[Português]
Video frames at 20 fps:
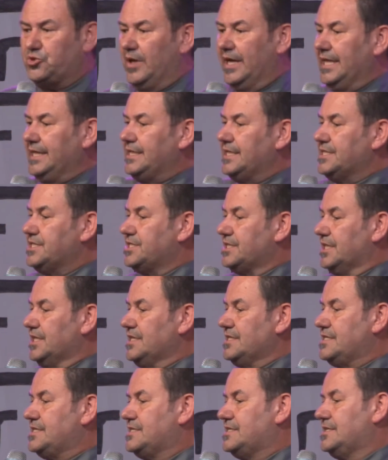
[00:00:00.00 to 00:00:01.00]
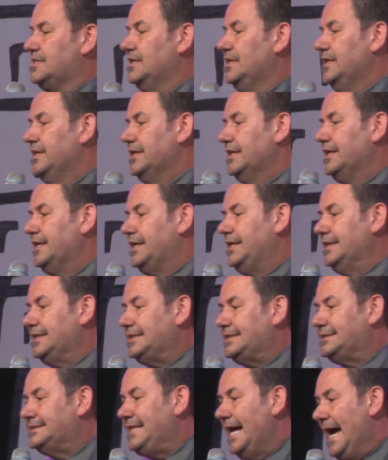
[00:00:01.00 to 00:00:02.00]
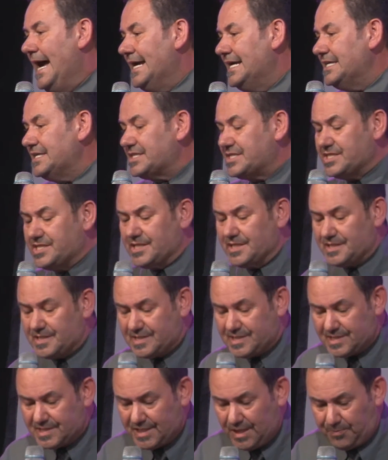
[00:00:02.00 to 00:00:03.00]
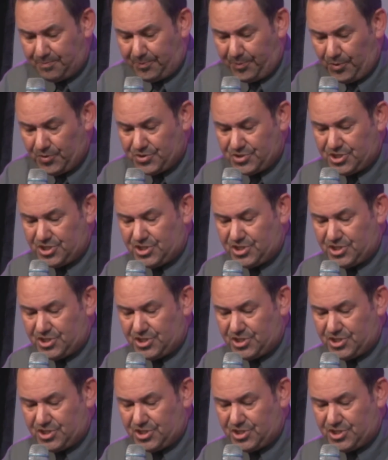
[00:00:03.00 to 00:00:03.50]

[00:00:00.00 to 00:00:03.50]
ainda diz que dez discípulos de